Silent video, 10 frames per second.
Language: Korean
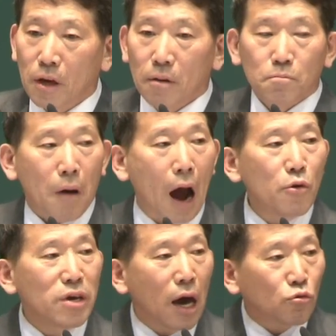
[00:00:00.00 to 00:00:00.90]

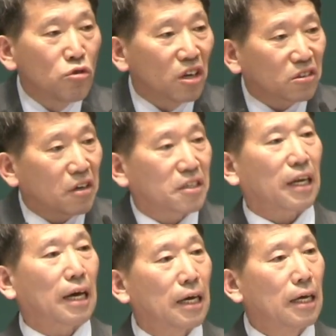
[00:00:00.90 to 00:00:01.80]
바위야
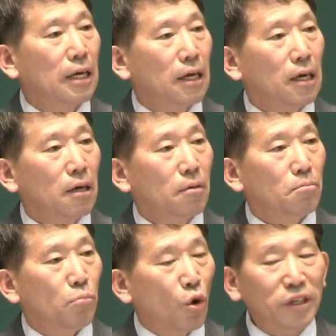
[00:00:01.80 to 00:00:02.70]
굴러떨어져라
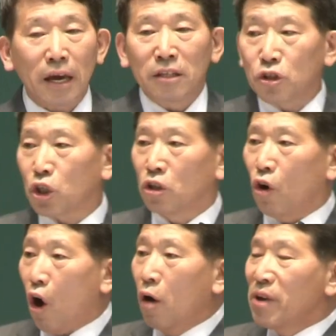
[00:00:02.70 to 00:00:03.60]
보좌연
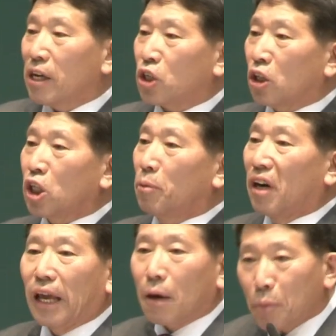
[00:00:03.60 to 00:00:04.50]
주신 어미하신
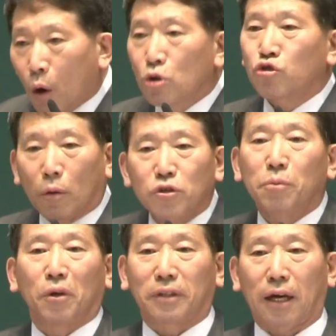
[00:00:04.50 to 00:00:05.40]
그분을 내가 배울 수
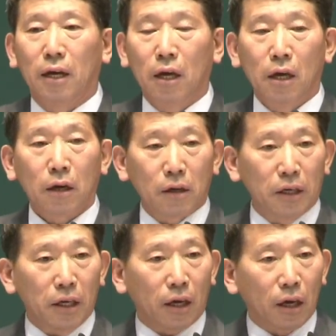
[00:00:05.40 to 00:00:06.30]
없음이로다
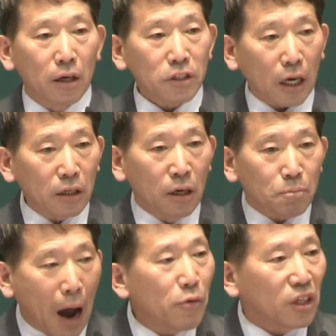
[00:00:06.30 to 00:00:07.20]
그러니 자기는
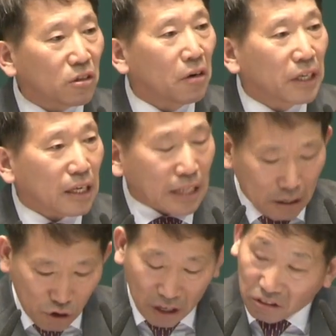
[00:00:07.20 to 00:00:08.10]
바위 덩어리가
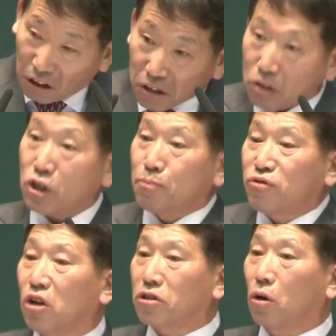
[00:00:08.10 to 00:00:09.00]
자기 위에 떨어져서
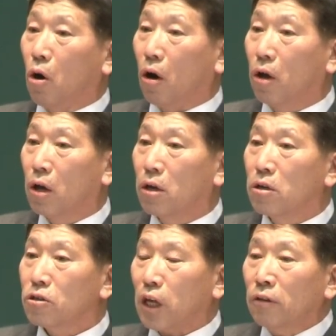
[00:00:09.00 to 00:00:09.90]
부서지고
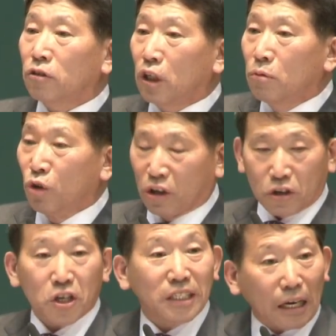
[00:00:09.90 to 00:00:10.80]
산들이
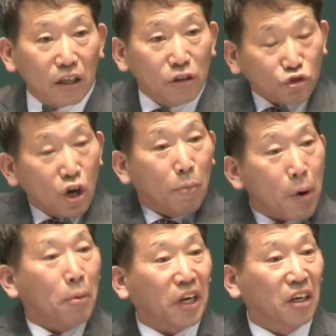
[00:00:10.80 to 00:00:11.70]
무너져서 자기를
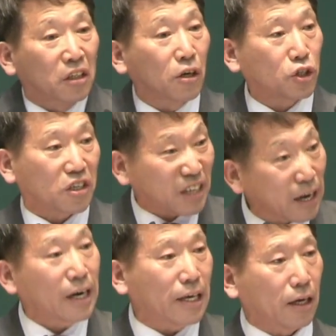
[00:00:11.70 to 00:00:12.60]
뒤엎어버리는 것이
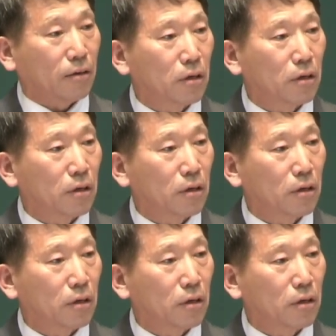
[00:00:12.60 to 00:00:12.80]
차라리